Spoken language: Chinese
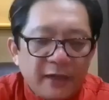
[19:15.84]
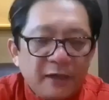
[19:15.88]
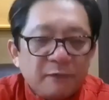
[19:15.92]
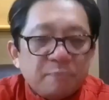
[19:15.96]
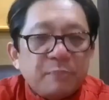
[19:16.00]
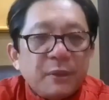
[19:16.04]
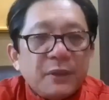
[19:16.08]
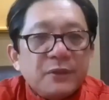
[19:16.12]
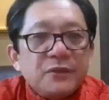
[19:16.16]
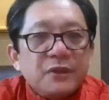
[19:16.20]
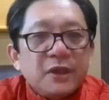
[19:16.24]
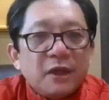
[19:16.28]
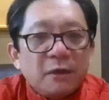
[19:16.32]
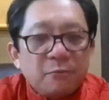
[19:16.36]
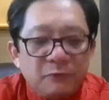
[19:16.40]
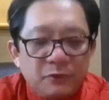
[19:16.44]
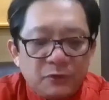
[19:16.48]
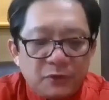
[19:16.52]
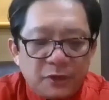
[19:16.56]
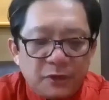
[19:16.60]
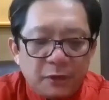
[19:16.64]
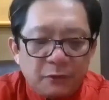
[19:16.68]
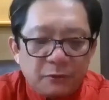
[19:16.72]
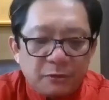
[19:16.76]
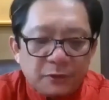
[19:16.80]
在本
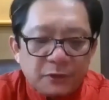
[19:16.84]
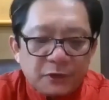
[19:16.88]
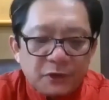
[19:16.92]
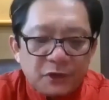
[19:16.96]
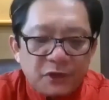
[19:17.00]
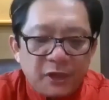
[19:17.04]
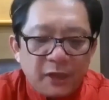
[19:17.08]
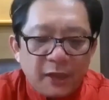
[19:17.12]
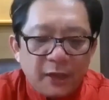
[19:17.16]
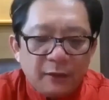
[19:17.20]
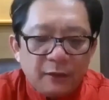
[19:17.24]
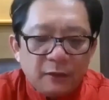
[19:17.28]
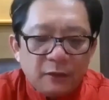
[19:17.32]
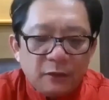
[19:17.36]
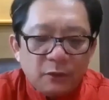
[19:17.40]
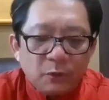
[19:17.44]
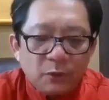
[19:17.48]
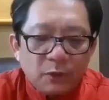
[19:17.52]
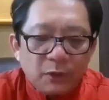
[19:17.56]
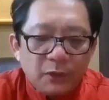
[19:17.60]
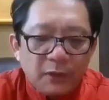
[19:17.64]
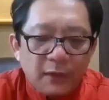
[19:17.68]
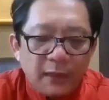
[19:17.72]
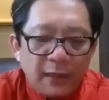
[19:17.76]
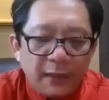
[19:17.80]
节目结束之
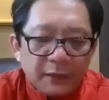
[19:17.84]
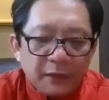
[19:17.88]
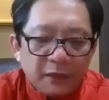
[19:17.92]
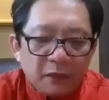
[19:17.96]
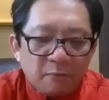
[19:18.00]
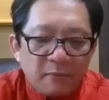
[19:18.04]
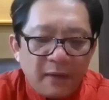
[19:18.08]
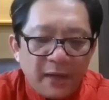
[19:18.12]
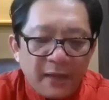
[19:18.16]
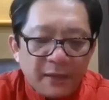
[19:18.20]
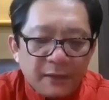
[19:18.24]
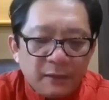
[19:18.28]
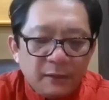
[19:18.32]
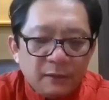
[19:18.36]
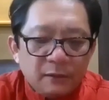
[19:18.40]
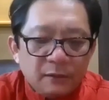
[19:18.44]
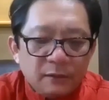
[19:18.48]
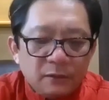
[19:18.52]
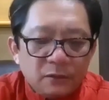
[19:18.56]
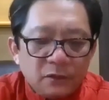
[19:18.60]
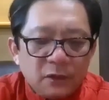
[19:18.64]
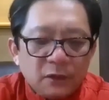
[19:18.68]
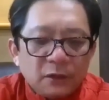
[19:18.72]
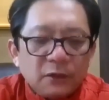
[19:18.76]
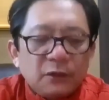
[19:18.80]
前，如果您感到满
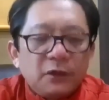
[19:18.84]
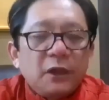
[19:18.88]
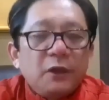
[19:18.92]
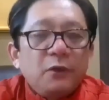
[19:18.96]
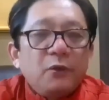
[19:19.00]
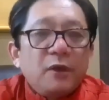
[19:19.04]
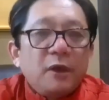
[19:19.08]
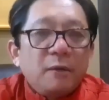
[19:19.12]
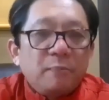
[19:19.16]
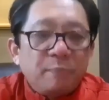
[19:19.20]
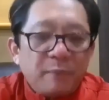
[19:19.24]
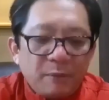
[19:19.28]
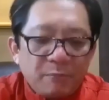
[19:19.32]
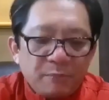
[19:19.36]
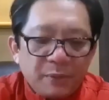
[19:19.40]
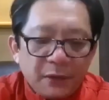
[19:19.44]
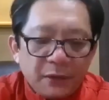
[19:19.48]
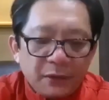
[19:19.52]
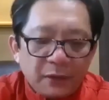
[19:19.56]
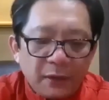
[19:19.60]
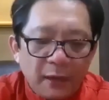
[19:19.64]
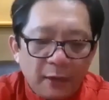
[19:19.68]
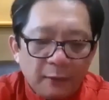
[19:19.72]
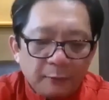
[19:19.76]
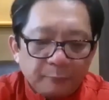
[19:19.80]
意，请订阅
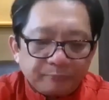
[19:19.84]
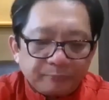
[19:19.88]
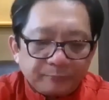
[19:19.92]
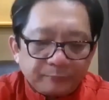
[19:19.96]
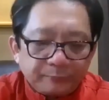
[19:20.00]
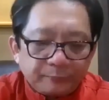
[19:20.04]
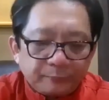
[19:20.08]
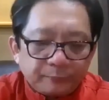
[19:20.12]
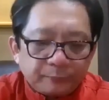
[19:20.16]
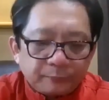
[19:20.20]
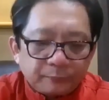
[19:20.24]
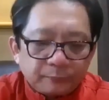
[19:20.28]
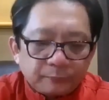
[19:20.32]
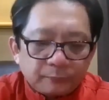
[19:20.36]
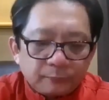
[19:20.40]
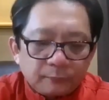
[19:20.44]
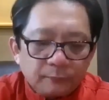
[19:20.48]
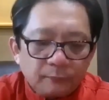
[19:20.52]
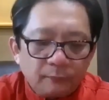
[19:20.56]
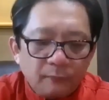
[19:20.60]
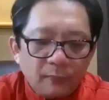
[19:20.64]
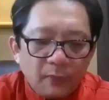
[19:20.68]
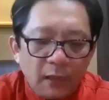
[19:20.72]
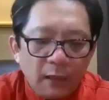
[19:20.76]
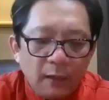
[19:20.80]
本频道。
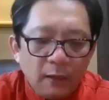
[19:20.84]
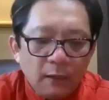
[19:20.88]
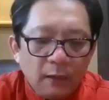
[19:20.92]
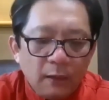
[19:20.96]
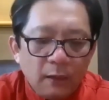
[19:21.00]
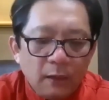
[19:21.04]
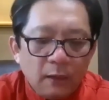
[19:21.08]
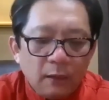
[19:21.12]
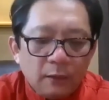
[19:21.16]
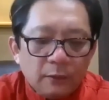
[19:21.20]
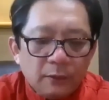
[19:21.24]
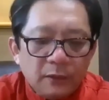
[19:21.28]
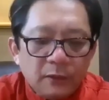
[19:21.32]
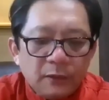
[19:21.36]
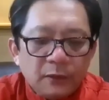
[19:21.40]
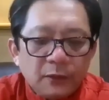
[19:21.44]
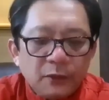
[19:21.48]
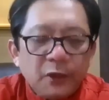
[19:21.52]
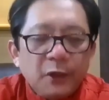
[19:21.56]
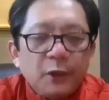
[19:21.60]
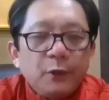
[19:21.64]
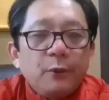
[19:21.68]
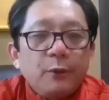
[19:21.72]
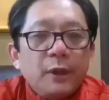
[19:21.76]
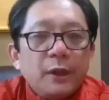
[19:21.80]

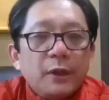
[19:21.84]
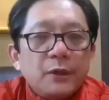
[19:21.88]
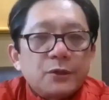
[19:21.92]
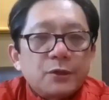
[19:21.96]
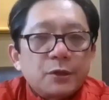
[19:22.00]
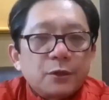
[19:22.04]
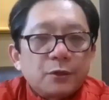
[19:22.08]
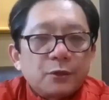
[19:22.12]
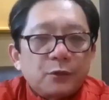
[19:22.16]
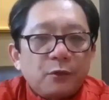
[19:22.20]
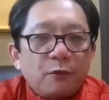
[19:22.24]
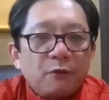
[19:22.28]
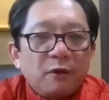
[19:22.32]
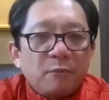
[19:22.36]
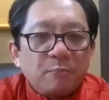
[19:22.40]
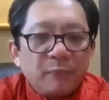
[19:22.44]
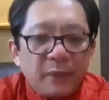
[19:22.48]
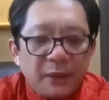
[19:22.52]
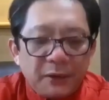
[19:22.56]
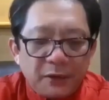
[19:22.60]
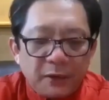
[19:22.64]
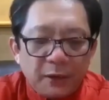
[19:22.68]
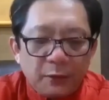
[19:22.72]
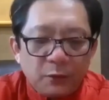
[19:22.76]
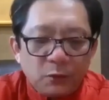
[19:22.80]
您的订阅就是对
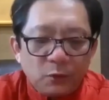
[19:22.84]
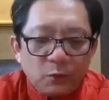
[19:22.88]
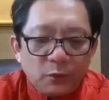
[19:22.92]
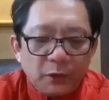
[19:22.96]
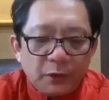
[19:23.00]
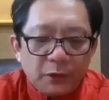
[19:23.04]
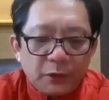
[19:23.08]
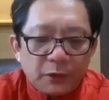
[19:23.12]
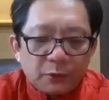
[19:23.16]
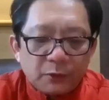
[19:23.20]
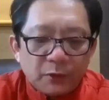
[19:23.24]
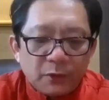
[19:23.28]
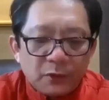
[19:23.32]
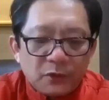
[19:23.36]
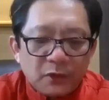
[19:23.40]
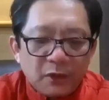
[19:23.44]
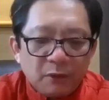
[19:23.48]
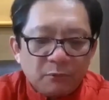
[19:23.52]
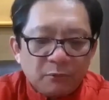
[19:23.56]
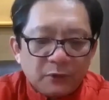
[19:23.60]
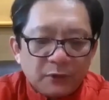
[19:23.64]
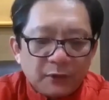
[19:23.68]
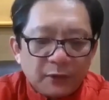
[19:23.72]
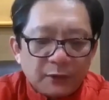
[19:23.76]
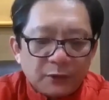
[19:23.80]
我每天努力制
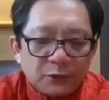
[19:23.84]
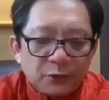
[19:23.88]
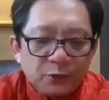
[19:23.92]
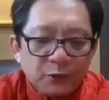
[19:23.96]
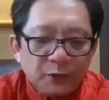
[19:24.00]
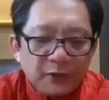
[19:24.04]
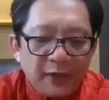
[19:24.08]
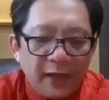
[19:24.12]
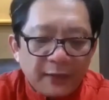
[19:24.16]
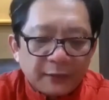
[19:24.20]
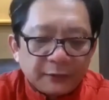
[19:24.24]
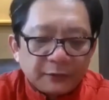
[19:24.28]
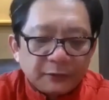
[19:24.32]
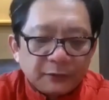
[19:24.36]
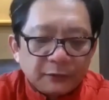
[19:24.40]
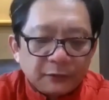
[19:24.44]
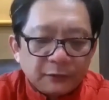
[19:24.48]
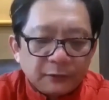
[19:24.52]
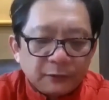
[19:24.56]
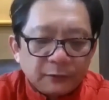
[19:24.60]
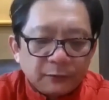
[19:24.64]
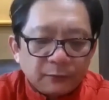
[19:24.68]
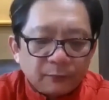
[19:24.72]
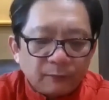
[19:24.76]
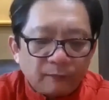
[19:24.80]
作节目的最大
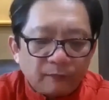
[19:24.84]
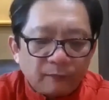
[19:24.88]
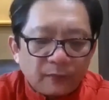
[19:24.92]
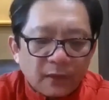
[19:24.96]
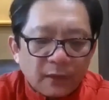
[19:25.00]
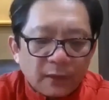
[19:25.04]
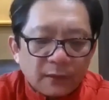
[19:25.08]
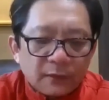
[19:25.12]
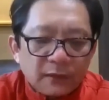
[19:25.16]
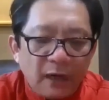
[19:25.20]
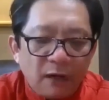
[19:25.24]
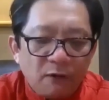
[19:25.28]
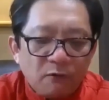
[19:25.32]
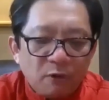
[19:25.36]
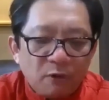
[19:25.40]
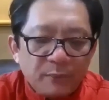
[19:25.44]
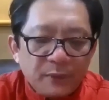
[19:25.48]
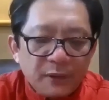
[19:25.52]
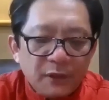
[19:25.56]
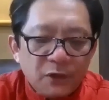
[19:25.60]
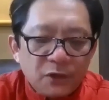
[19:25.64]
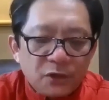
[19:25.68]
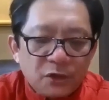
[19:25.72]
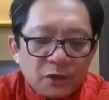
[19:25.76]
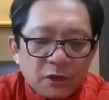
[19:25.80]
支持。
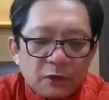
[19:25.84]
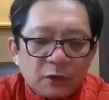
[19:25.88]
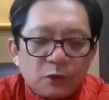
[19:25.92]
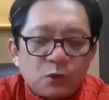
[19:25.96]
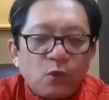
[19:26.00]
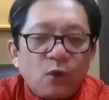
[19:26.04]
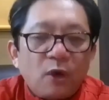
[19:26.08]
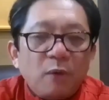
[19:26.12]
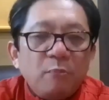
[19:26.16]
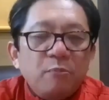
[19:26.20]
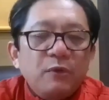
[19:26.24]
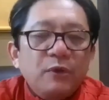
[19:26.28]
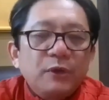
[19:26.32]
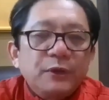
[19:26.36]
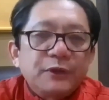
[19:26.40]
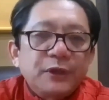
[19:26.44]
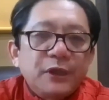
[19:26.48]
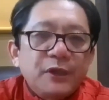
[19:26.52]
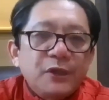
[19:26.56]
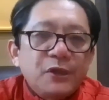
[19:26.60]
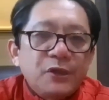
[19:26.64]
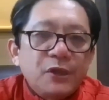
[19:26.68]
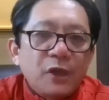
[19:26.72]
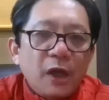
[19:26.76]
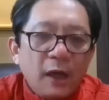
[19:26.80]
让我们一起传
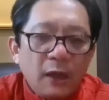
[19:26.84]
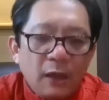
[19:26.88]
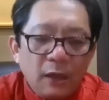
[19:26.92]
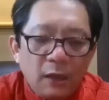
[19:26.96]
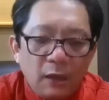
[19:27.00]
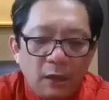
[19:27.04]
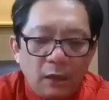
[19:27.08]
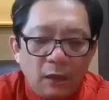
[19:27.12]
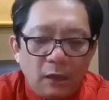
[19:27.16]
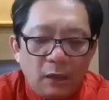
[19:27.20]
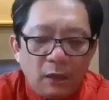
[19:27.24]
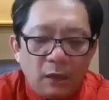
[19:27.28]
播真相，